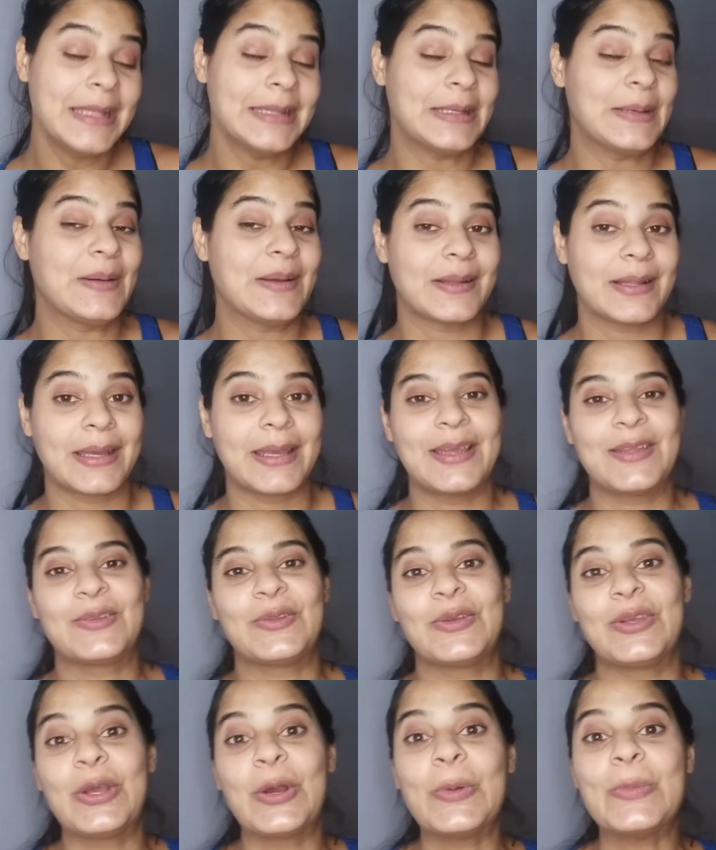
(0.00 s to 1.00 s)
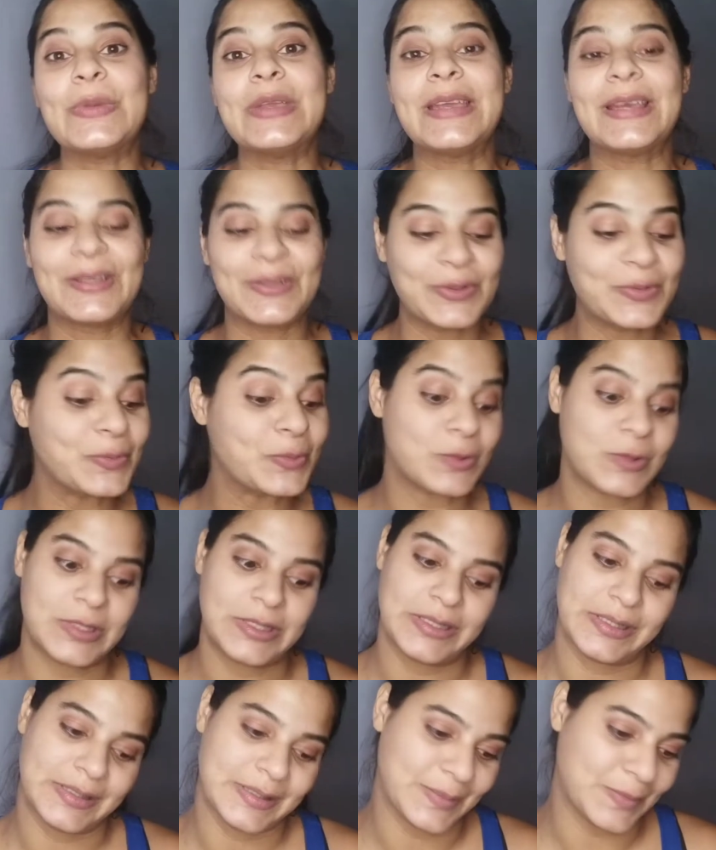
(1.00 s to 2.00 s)
De verdad que estoy comiendo
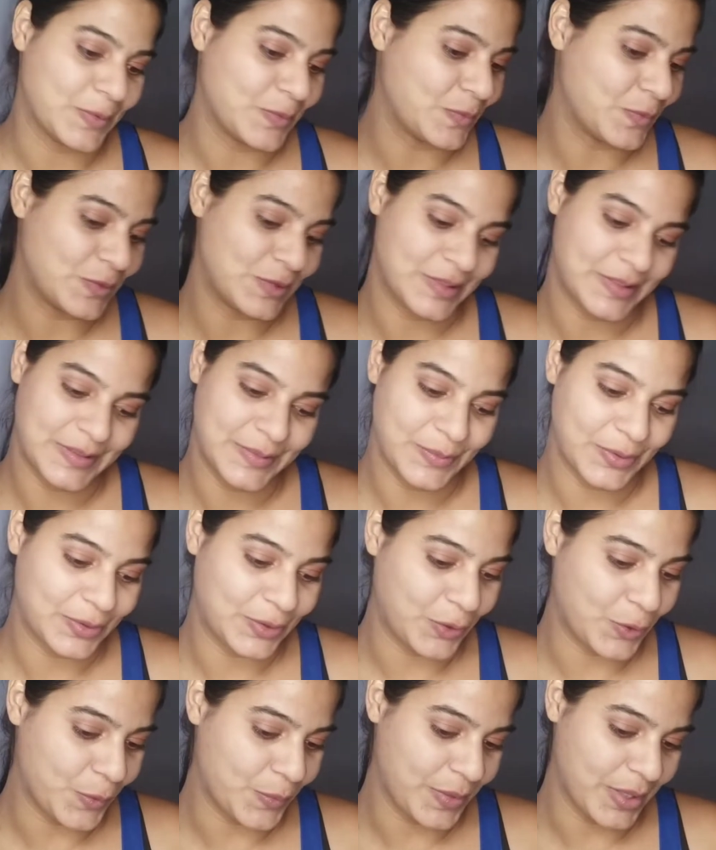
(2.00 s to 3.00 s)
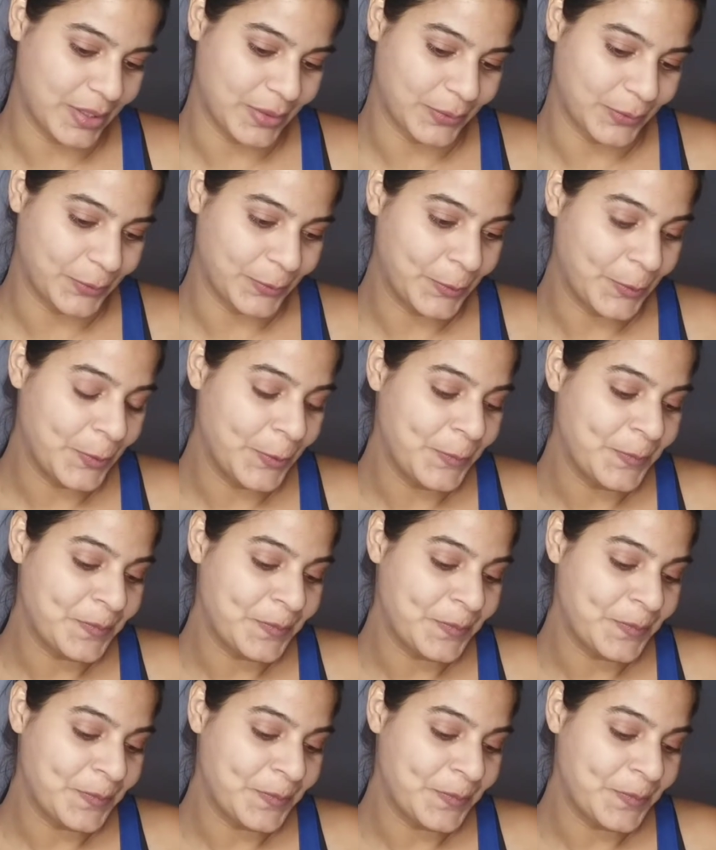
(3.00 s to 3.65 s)
muchísimo, muchísimo estoy comiendo.